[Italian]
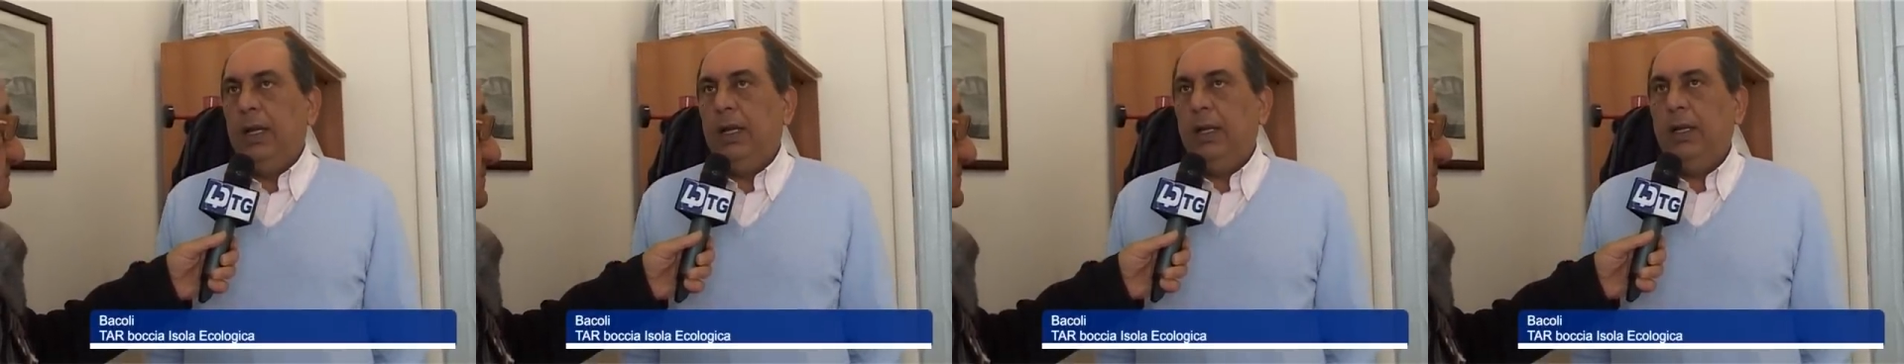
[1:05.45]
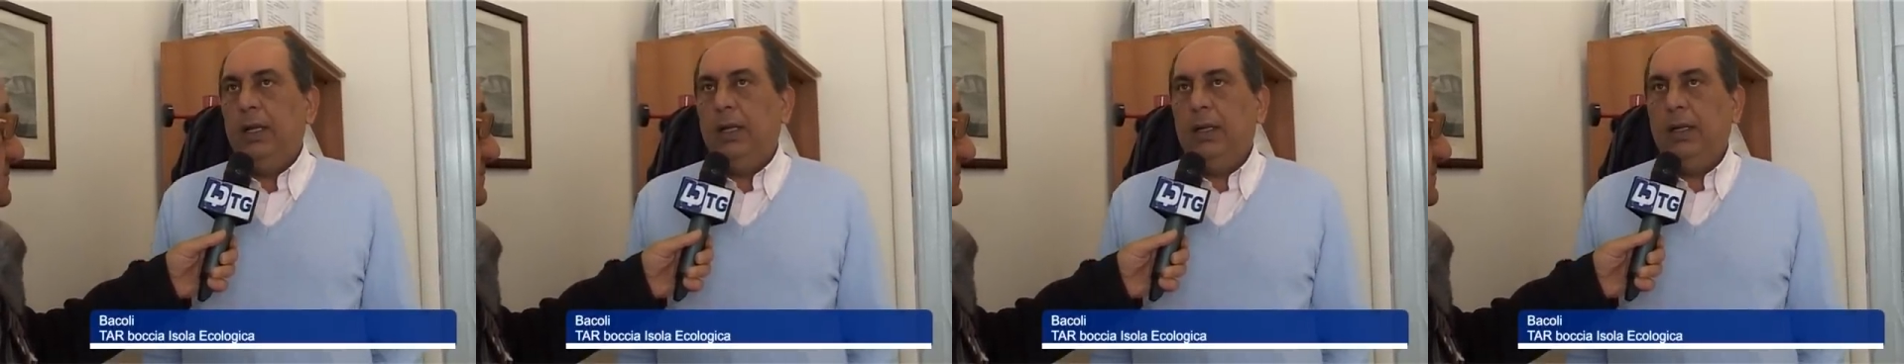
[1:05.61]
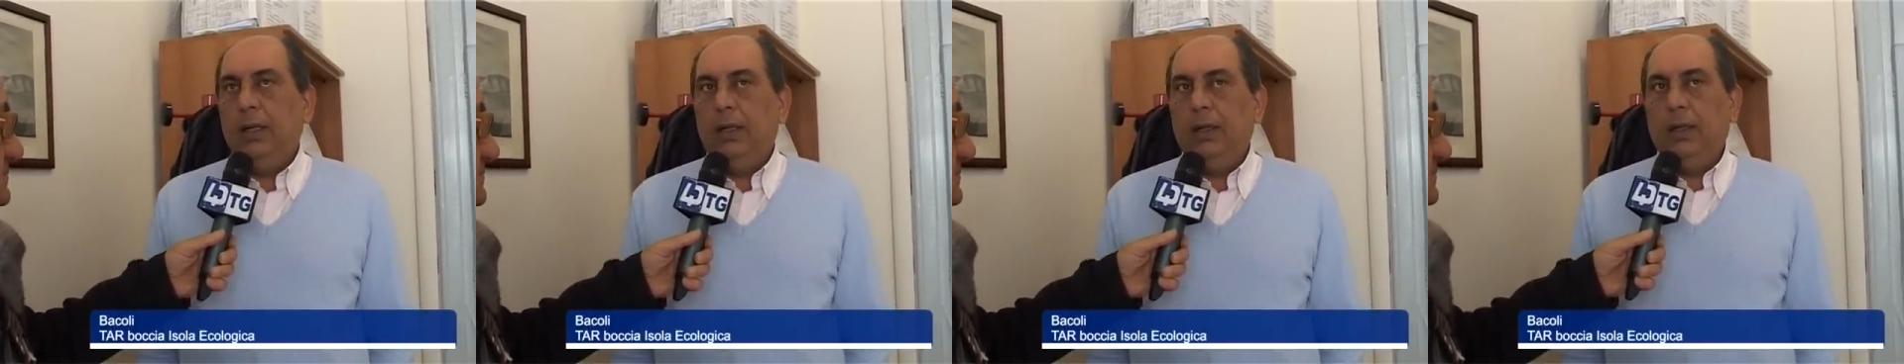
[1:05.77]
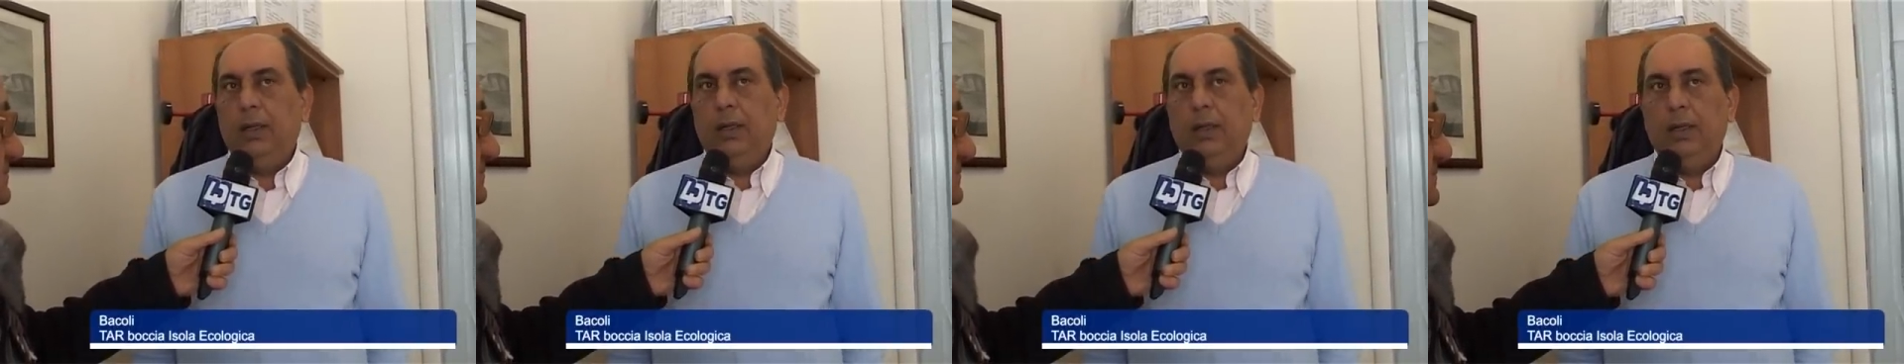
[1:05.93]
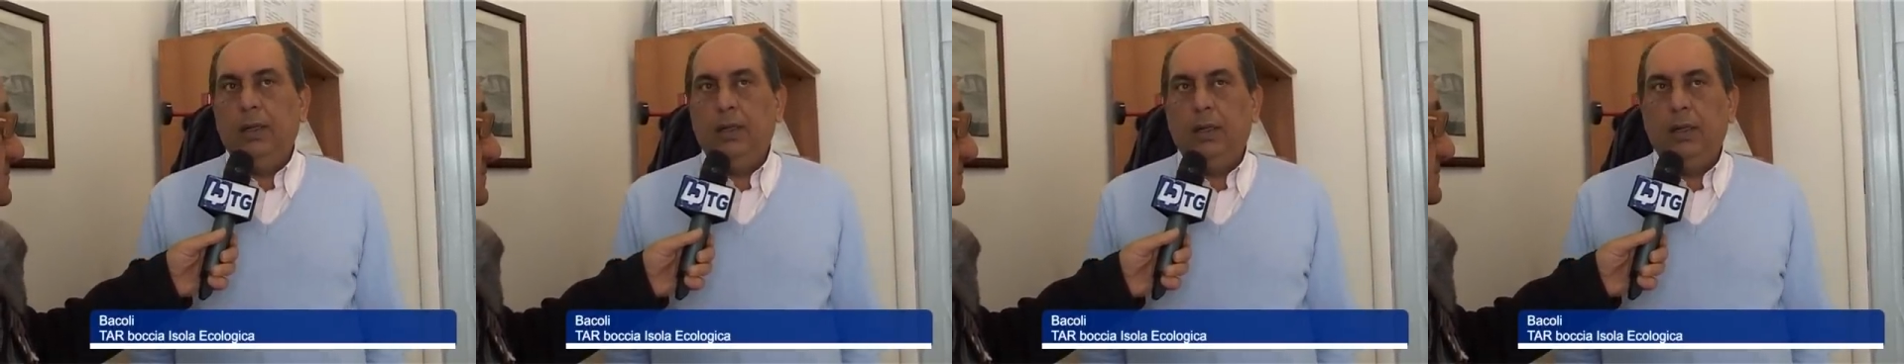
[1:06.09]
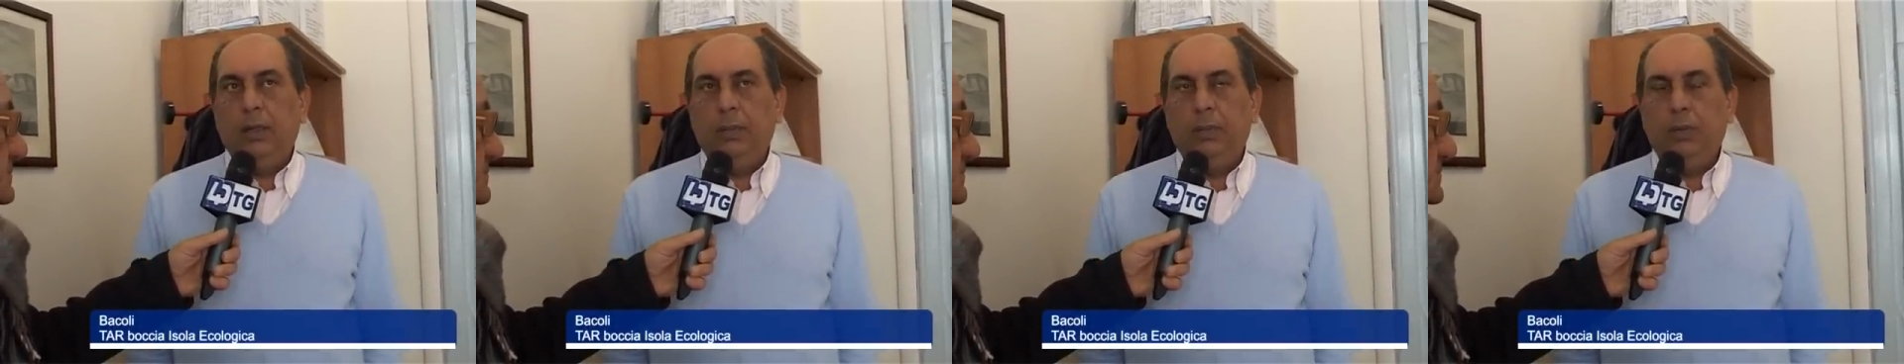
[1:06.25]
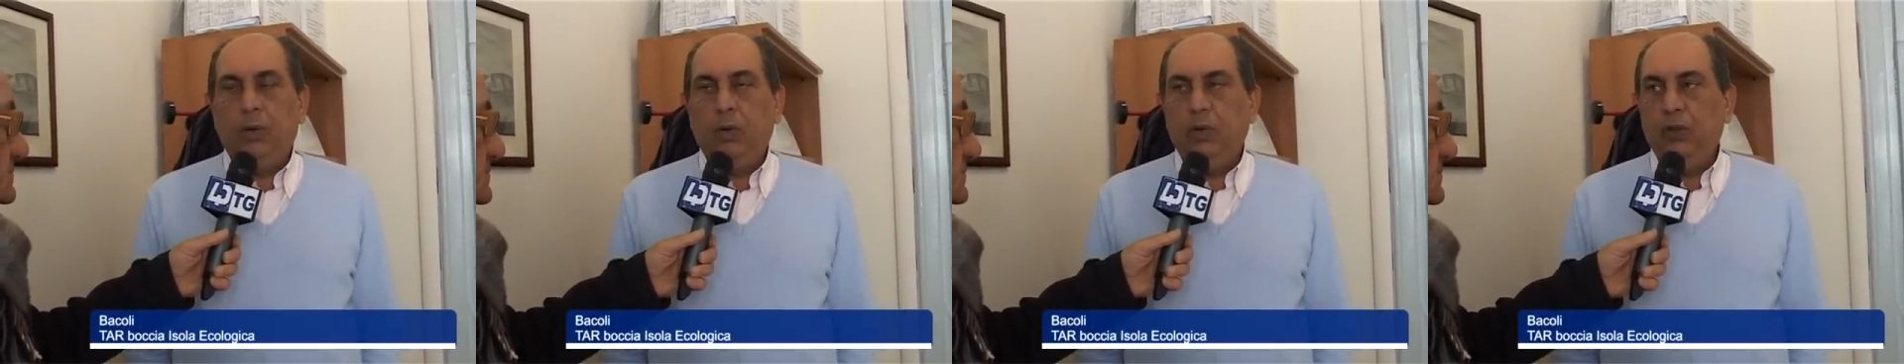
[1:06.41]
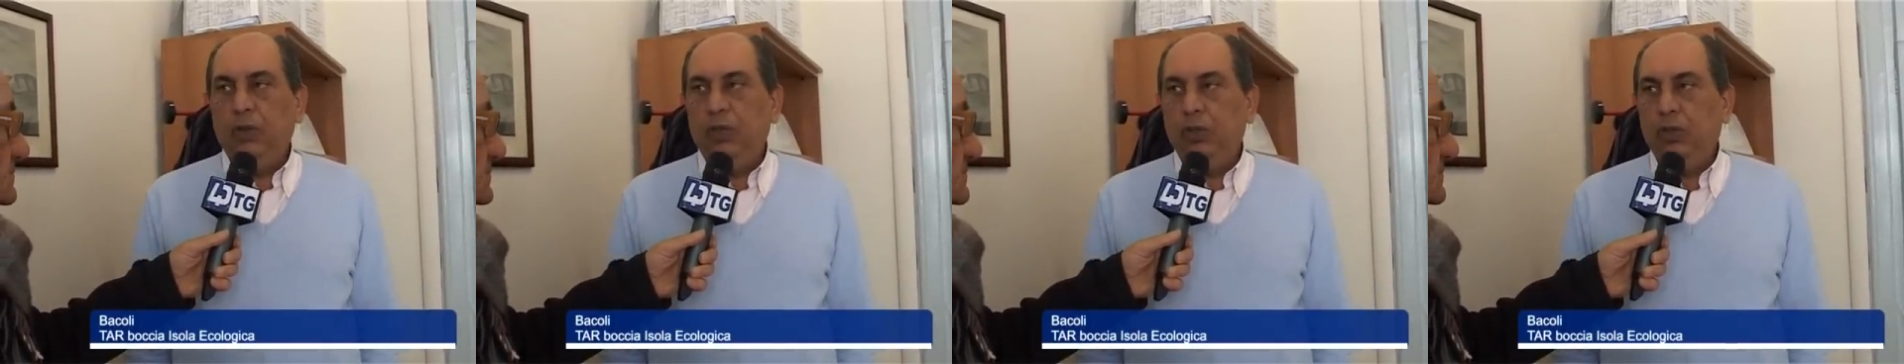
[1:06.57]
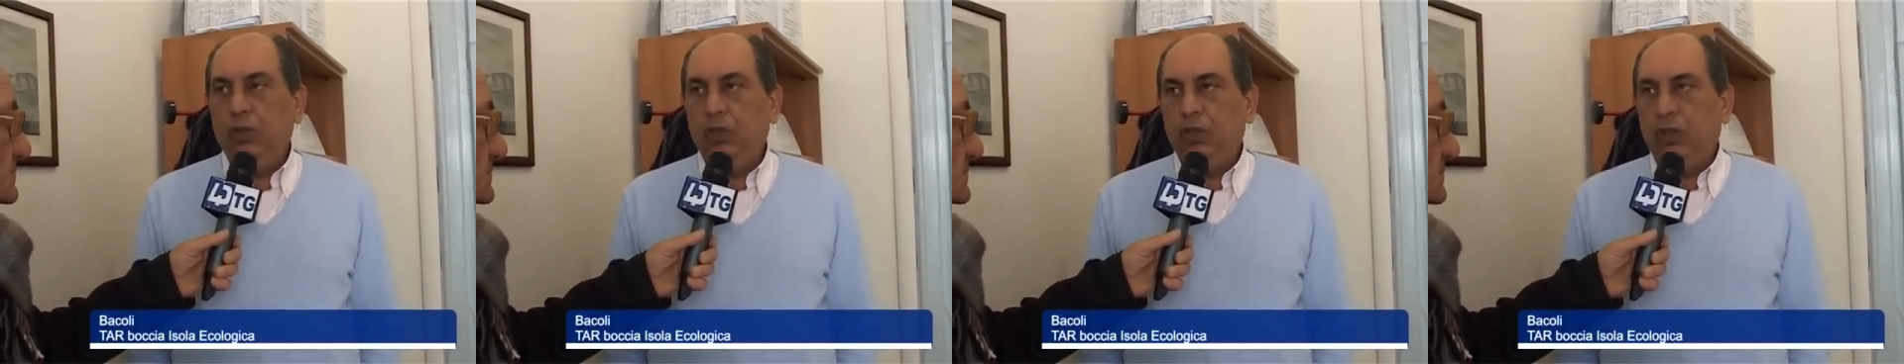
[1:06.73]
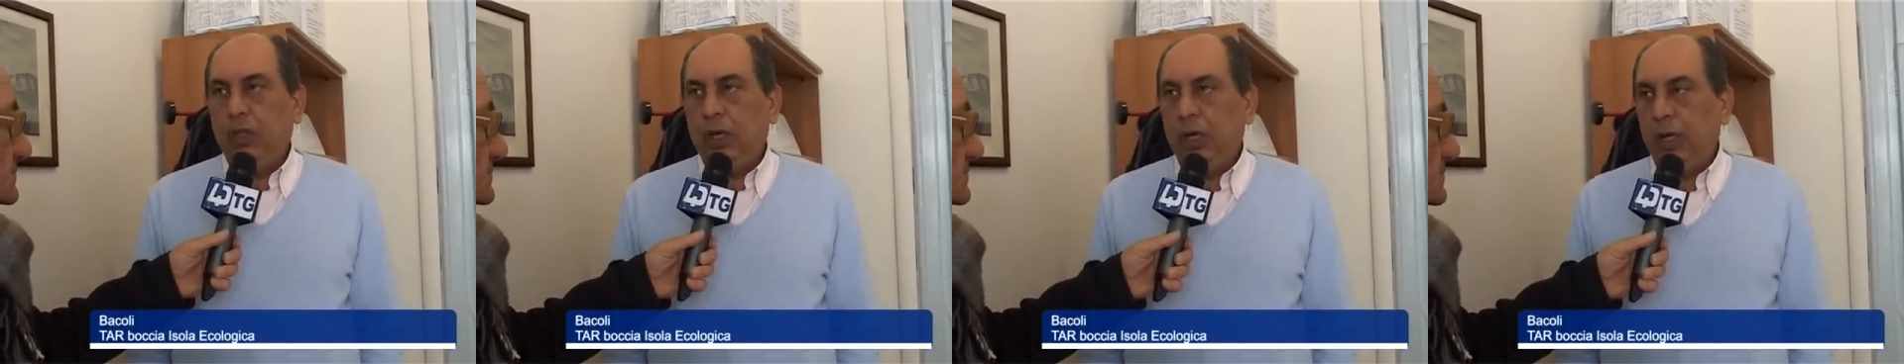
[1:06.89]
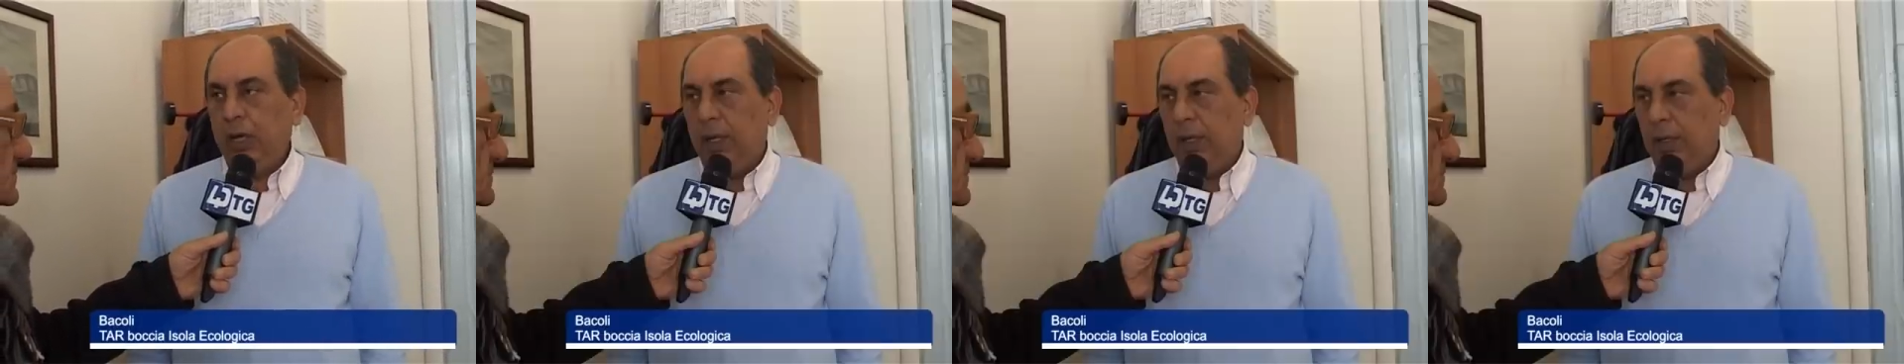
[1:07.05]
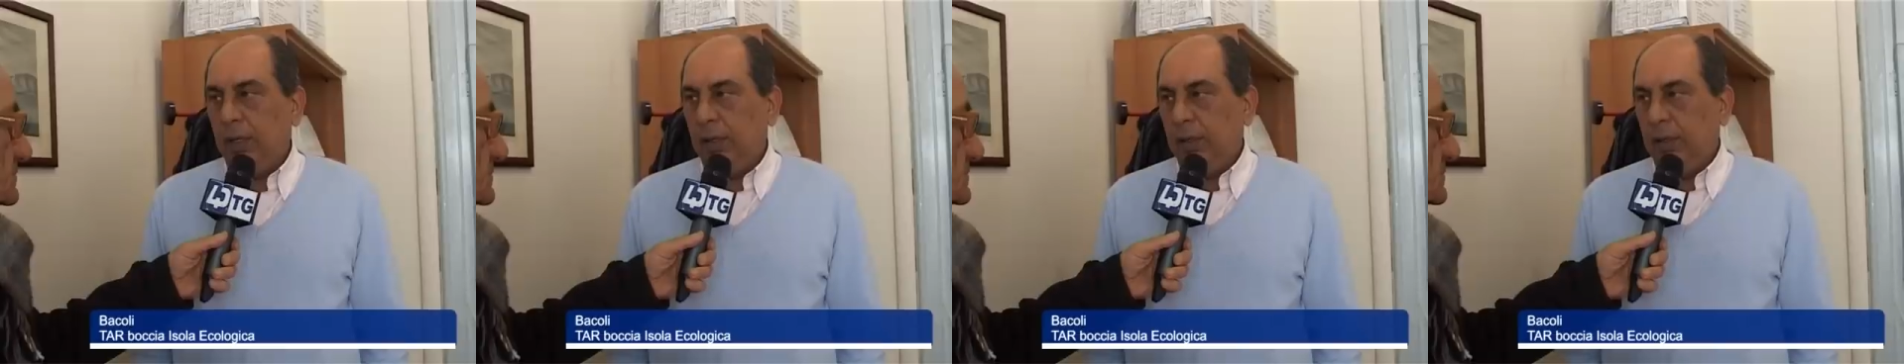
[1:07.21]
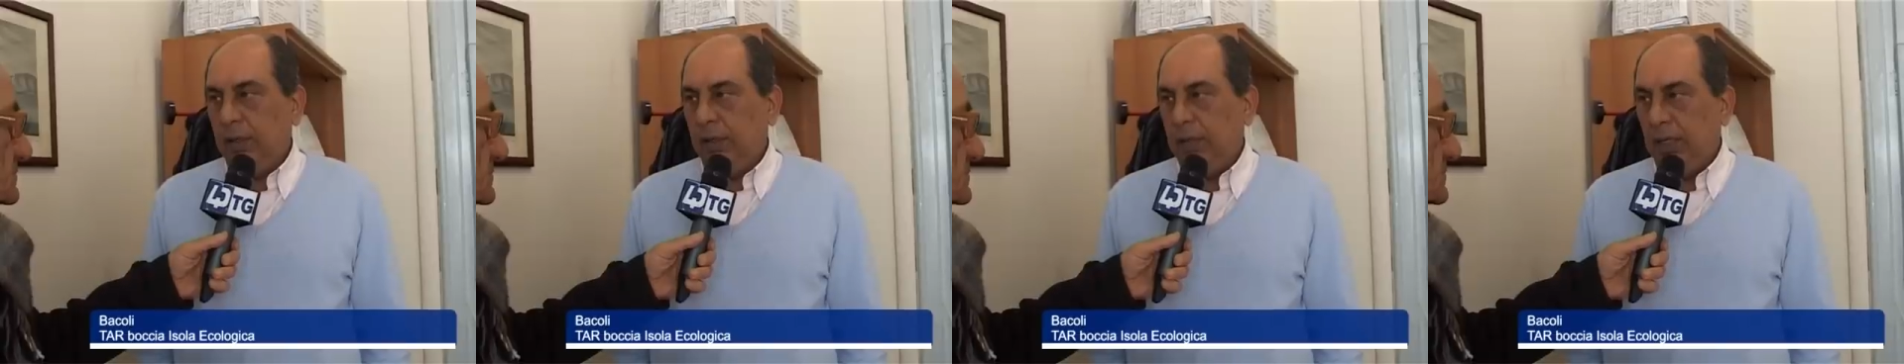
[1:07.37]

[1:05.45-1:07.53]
eh, provincia eh,